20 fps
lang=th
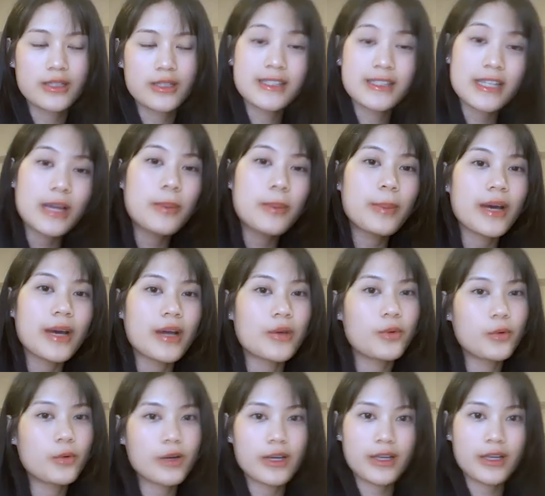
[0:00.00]
ศิลปะ
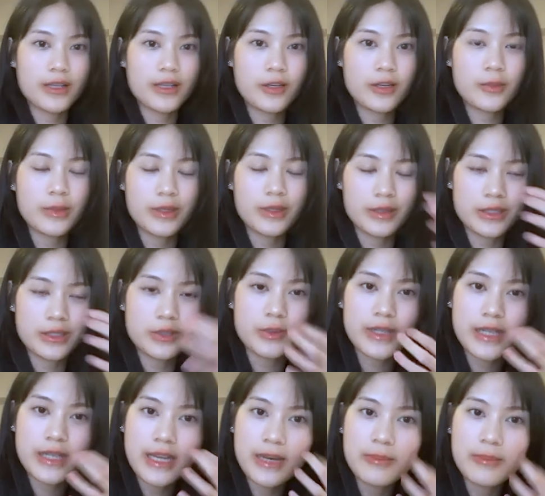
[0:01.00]
ด้วยก็มาช่วย
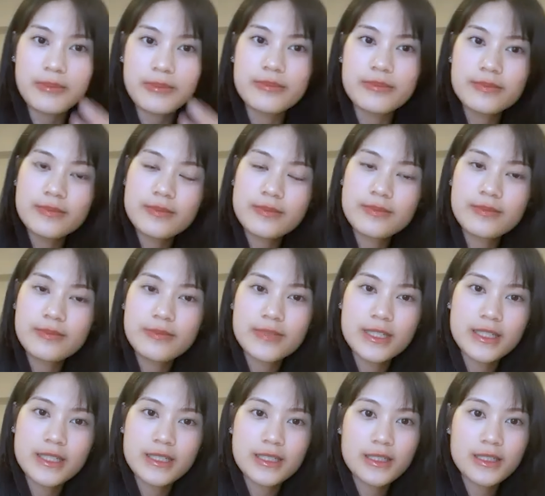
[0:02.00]

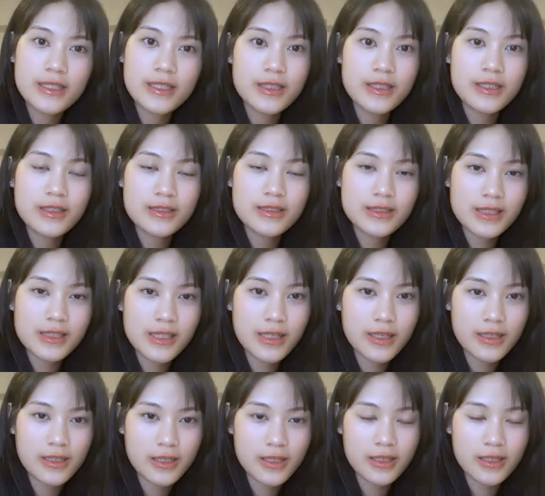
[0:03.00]
ทำใช่
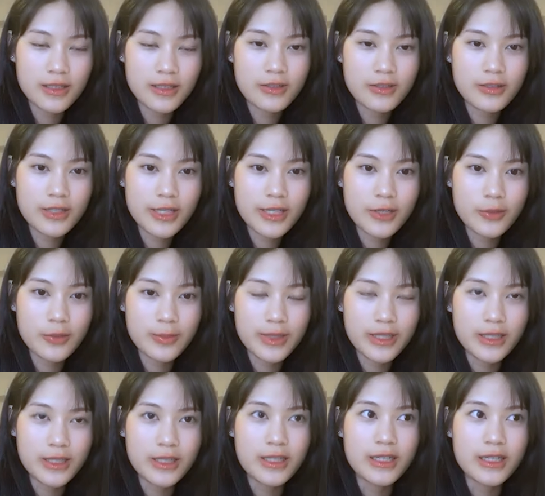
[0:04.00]
ค่ะ ก็ได้ออกมา
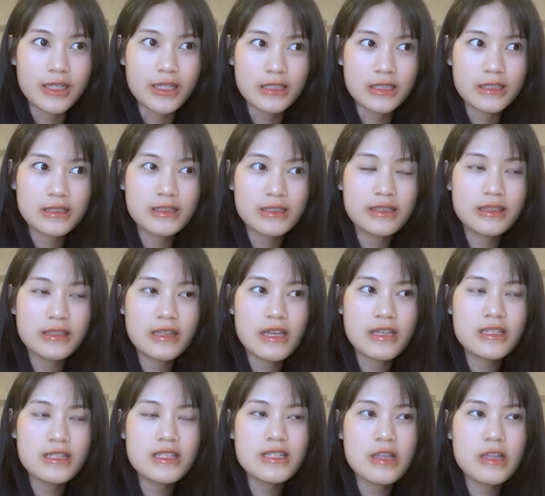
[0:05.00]
อย่างนั้น แต่
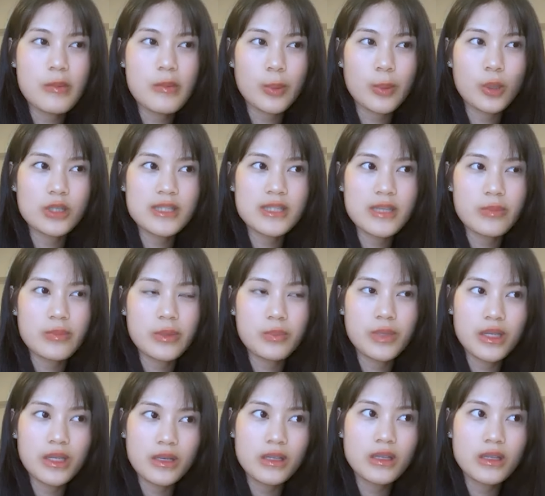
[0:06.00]
ที่จริงเราแบบคอนเซ็ปต์มัน
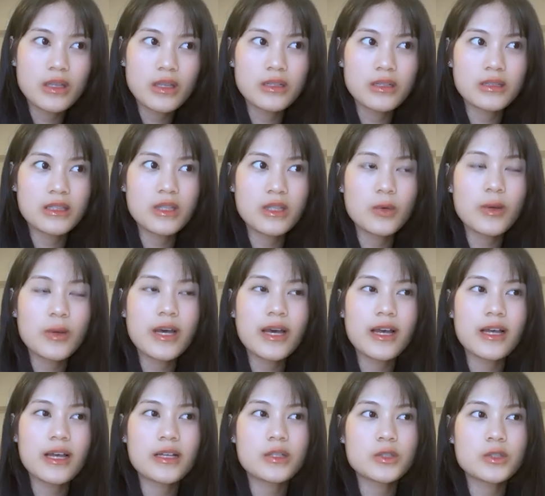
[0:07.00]
ผิดนิดนึงที่ว่า
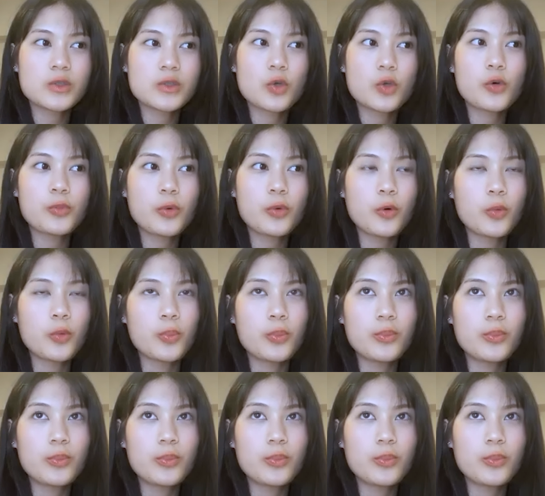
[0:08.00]
ทรงผม